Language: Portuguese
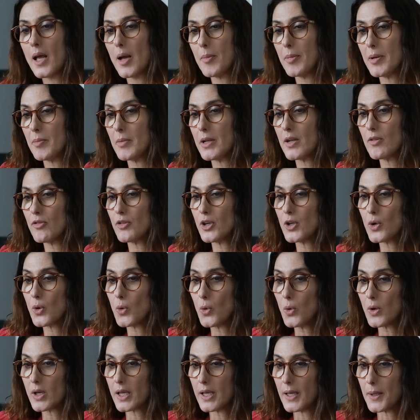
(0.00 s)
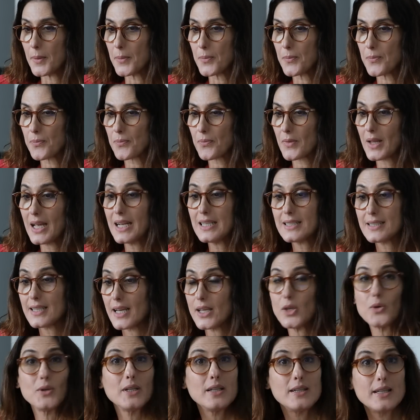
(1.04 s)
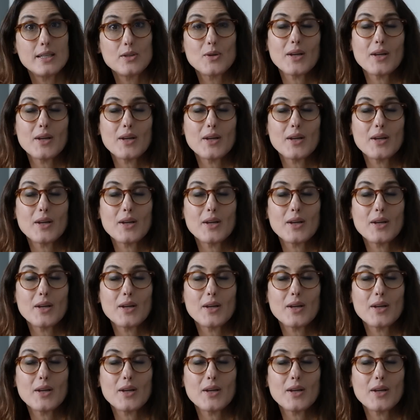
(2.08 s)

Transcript: A primeira foi o cookie. Ele saiu inteiro